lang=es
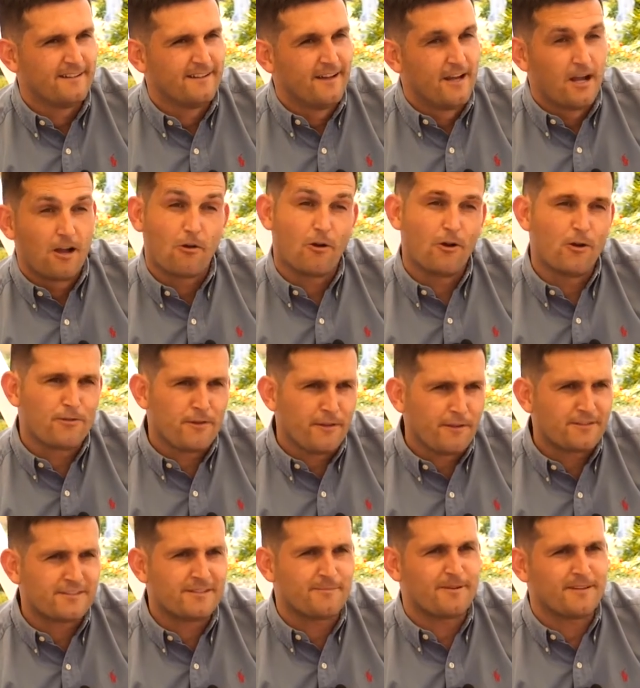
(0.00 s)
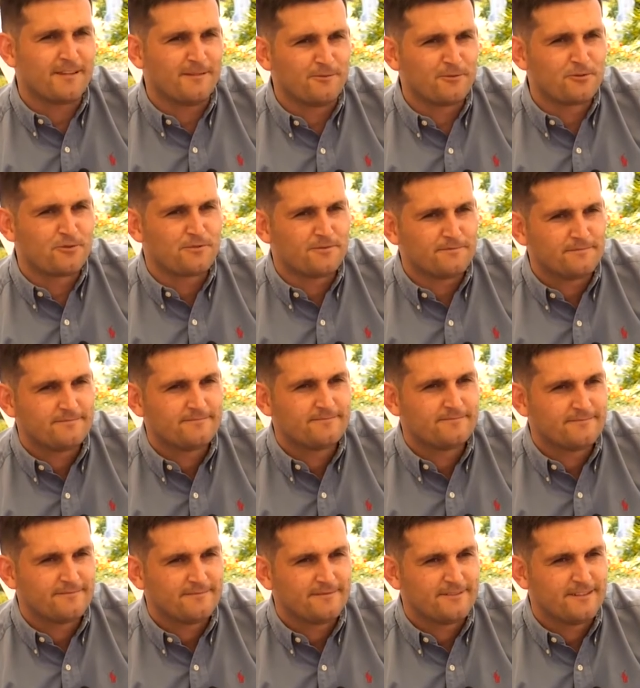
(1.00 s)
Con Inocencio se aprende mucho
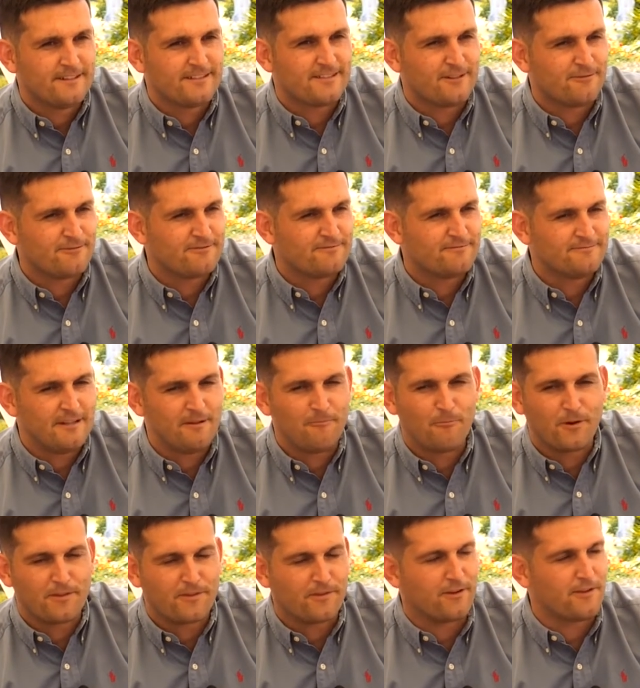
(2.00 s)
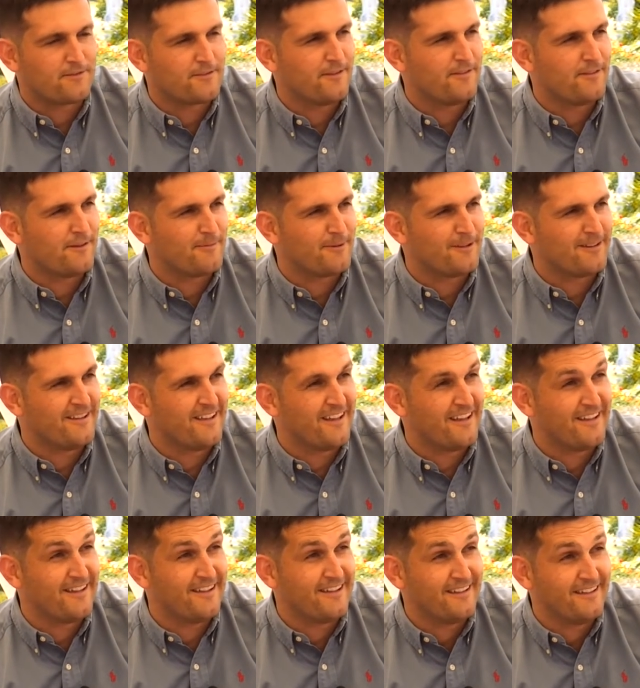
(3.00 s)
echa un almuerzo de inocencia, aprende
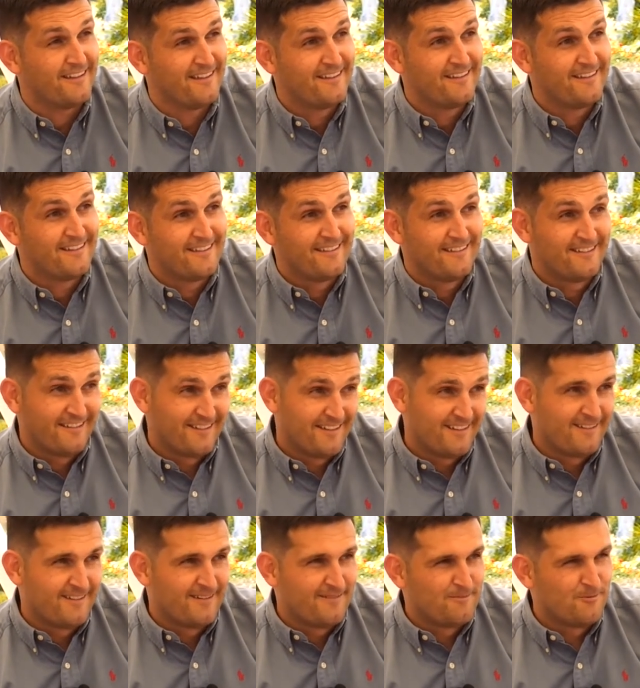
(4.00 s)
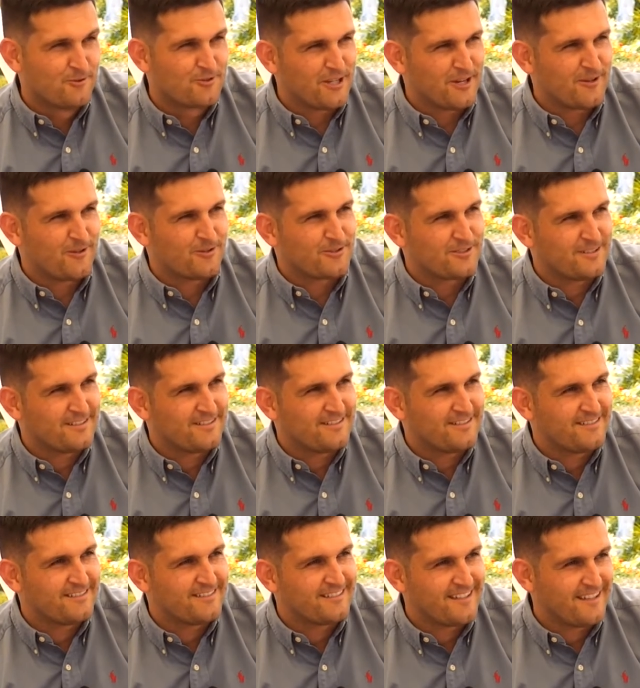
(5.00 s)
ahí muchas cosas.
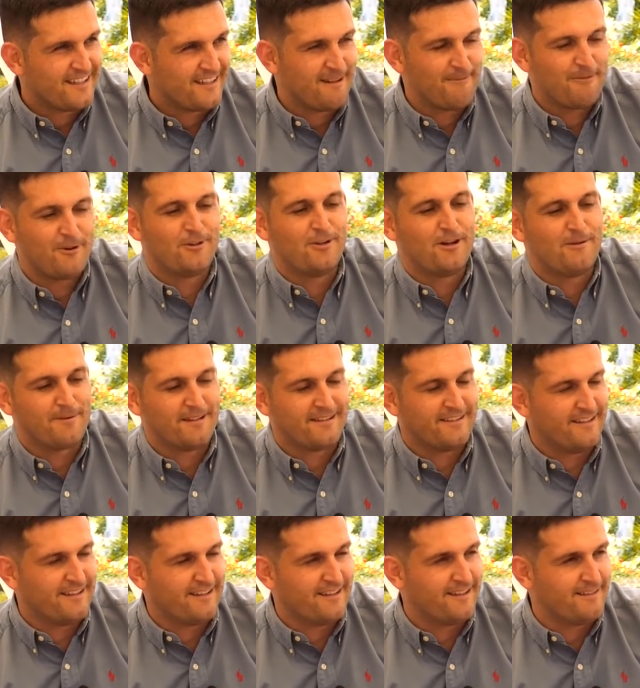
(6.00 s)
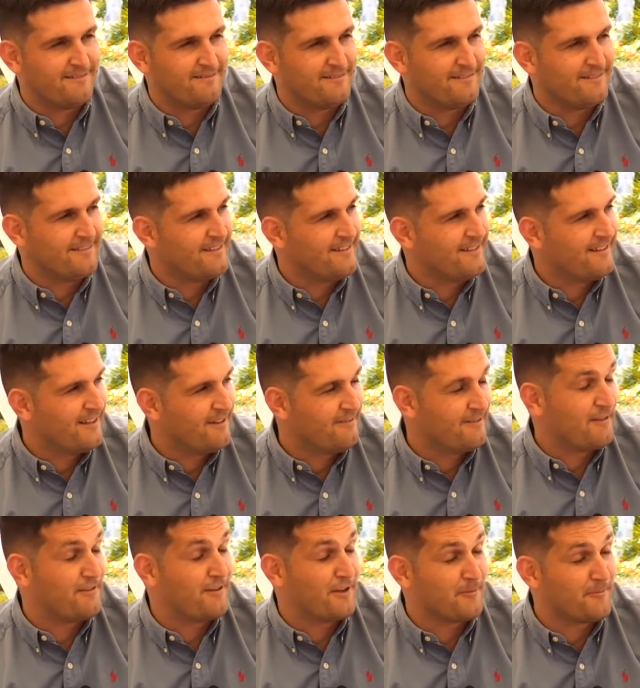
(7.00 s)
Que a lo mejor no aprenden en una
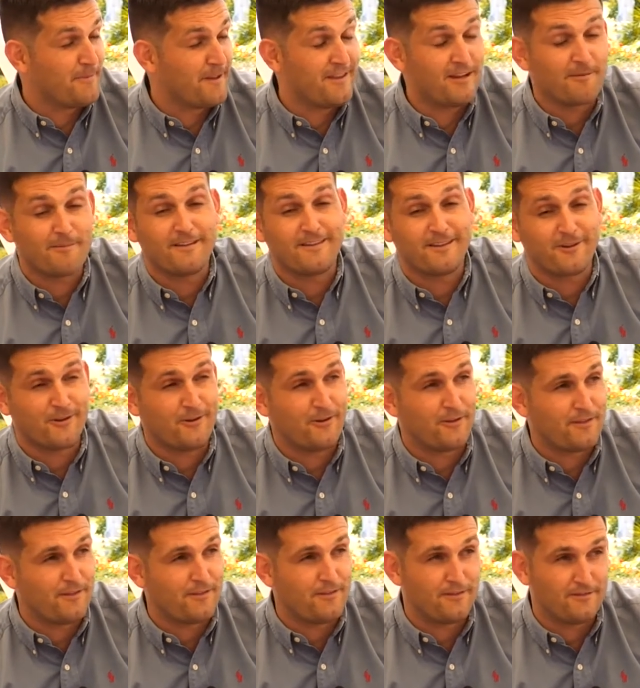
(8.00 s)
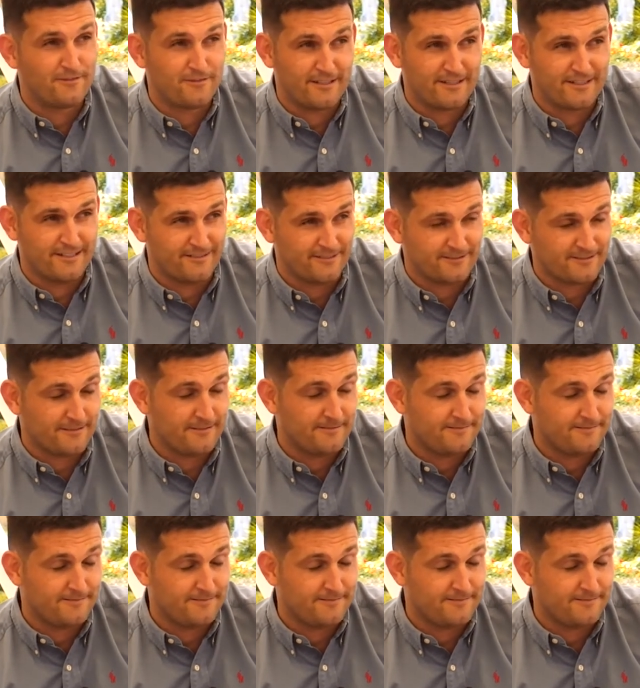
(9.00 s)
enciclopedia, lo aprende con inocencia en un ratito, ¿sabes?